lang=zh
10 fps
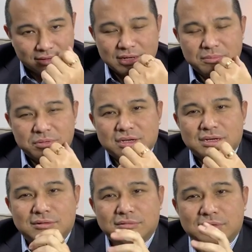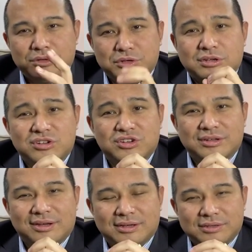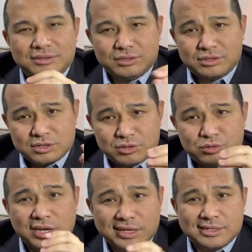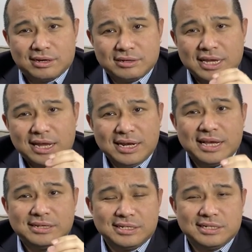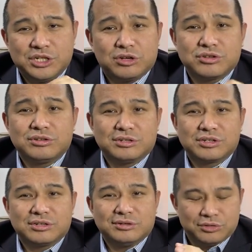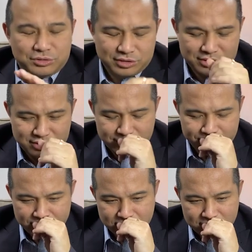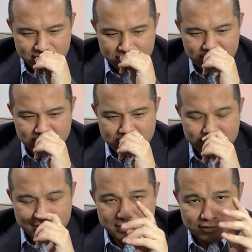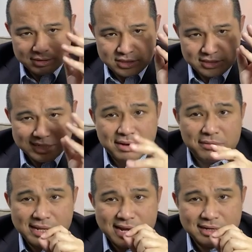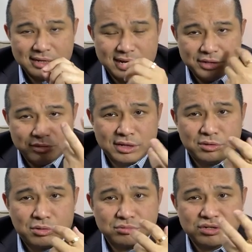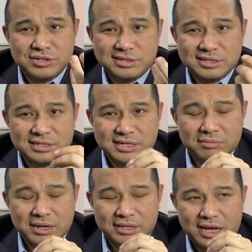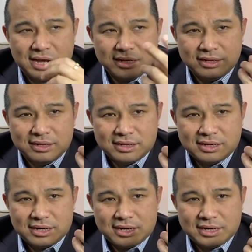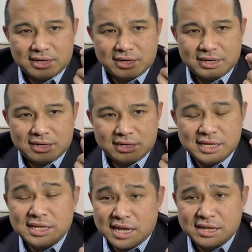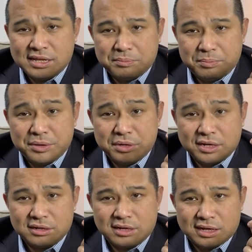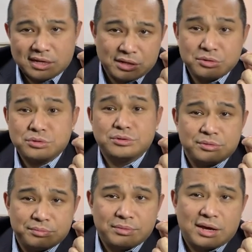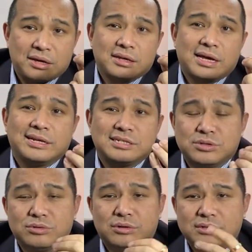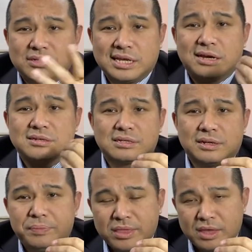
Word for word: 早的一批客户呢，确实啊，这个最早在练习销售的时候，确实，第一个我我是上完他啊，有的同事是上完他呃一天的培训啊，他就去。啊，开始做 s a l e S，